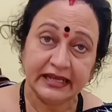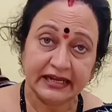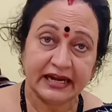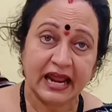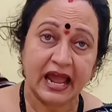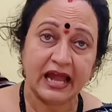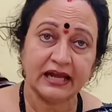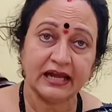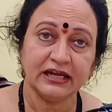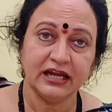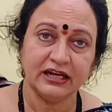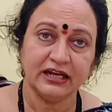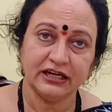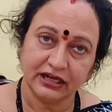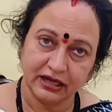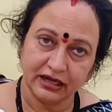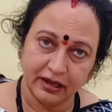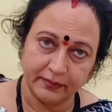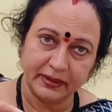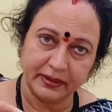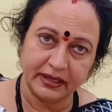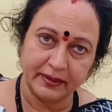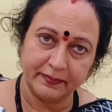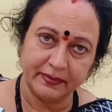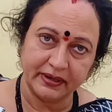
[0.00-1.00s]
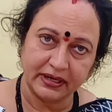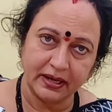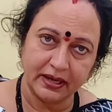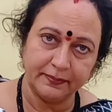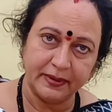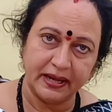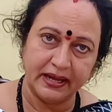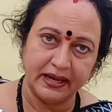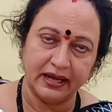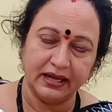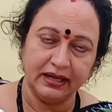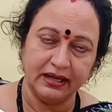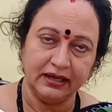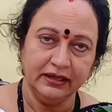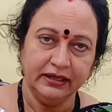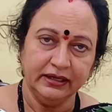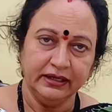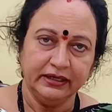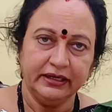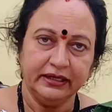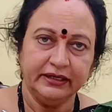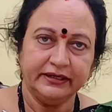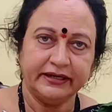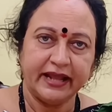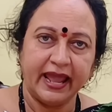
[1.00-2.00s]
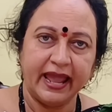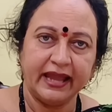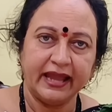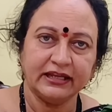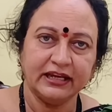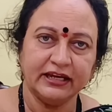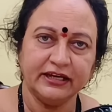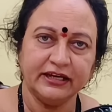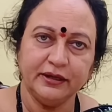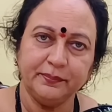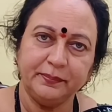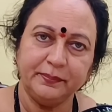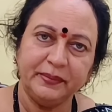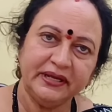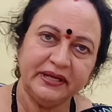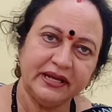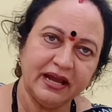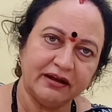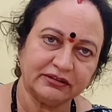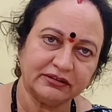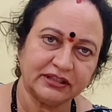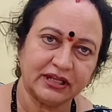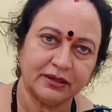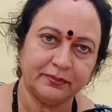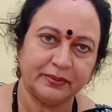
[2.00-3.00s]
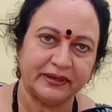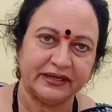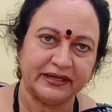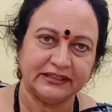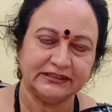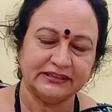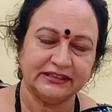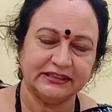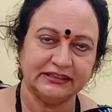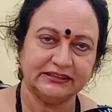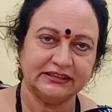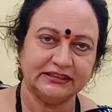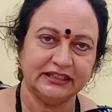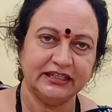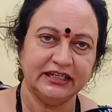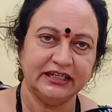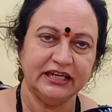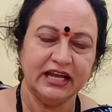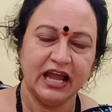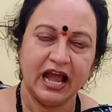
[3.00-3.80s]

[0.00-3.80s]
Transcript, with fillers: రాగానే గబగబ గబ ఈ ట్యాగులన్నీ పీకి అవతల పడేసేసి